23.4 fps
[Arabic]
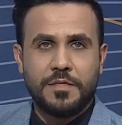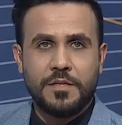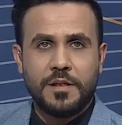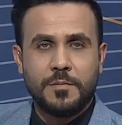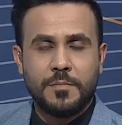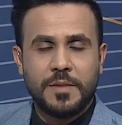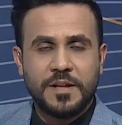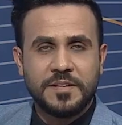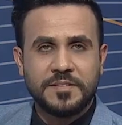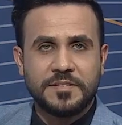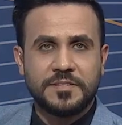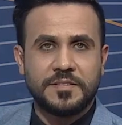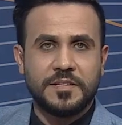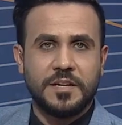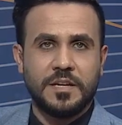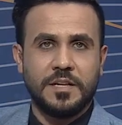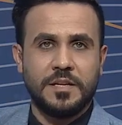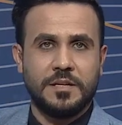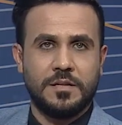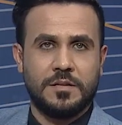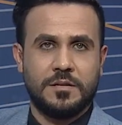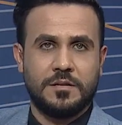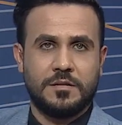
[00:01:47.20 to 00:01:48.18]
المنزلي
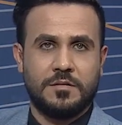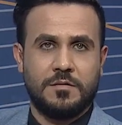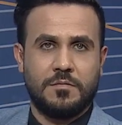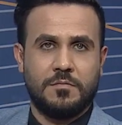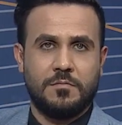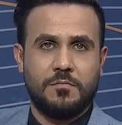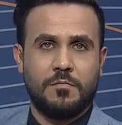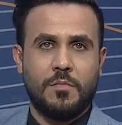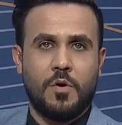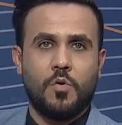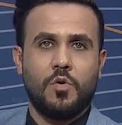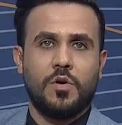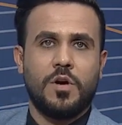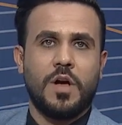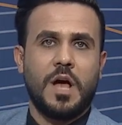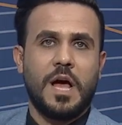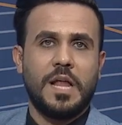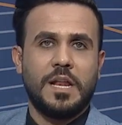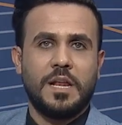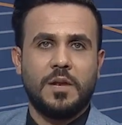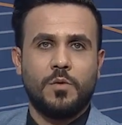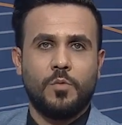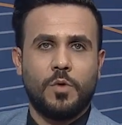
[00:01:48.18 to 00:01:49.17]
موقع
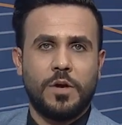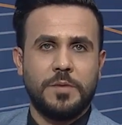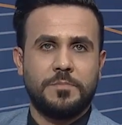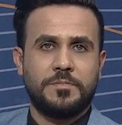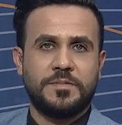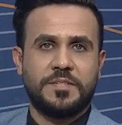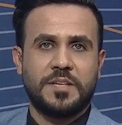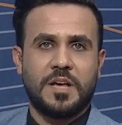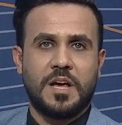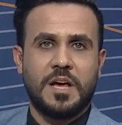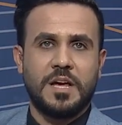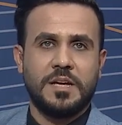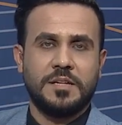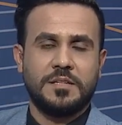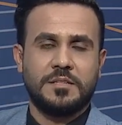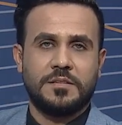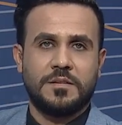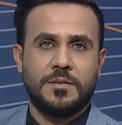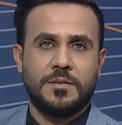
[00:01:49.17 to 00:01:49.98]
على الويب سايت